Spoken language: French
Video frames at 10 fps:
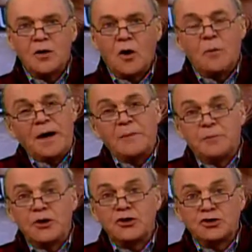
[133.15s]
On ne parle
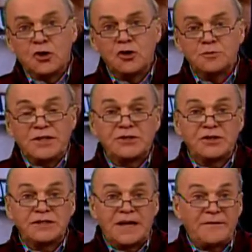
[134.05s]
pas de choses parce
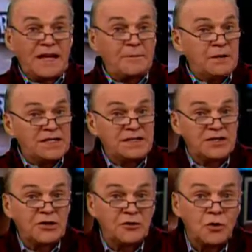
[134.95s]
que ça fait le plaisir
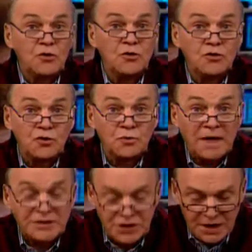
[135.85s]
d'une ou deux
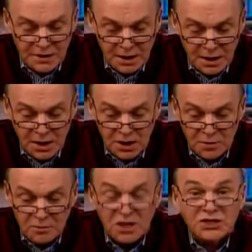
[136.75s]
personnes.
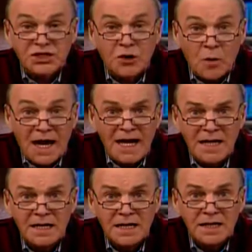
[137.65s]
Moi, j'y crois.
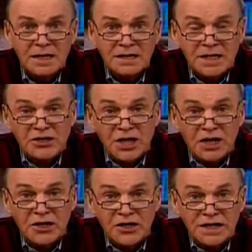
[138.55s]
Ces
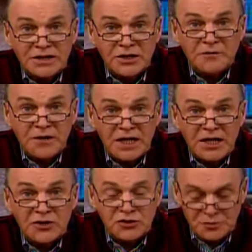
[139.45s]
gens-là, des orphelins
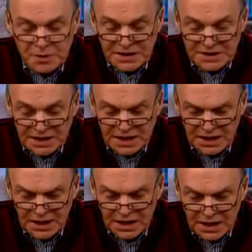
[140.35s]
de Duplessis,
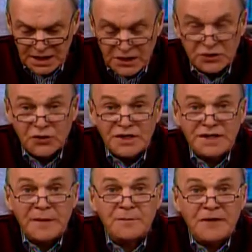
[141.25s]
ils ont
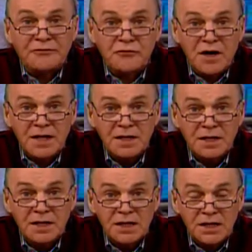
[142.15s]
été bafoués.
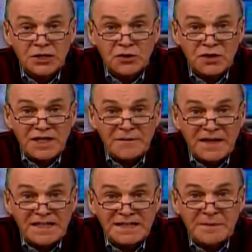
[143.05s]
Ils ont été
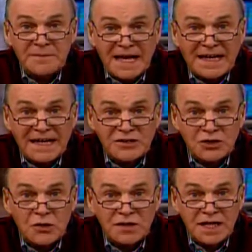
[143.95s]
victimes
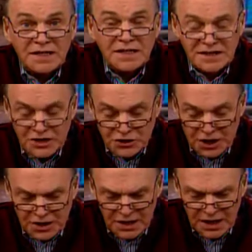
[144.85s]
d'agressions quand ils étaient
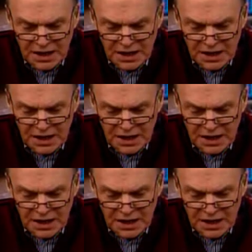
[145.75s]
jeunes.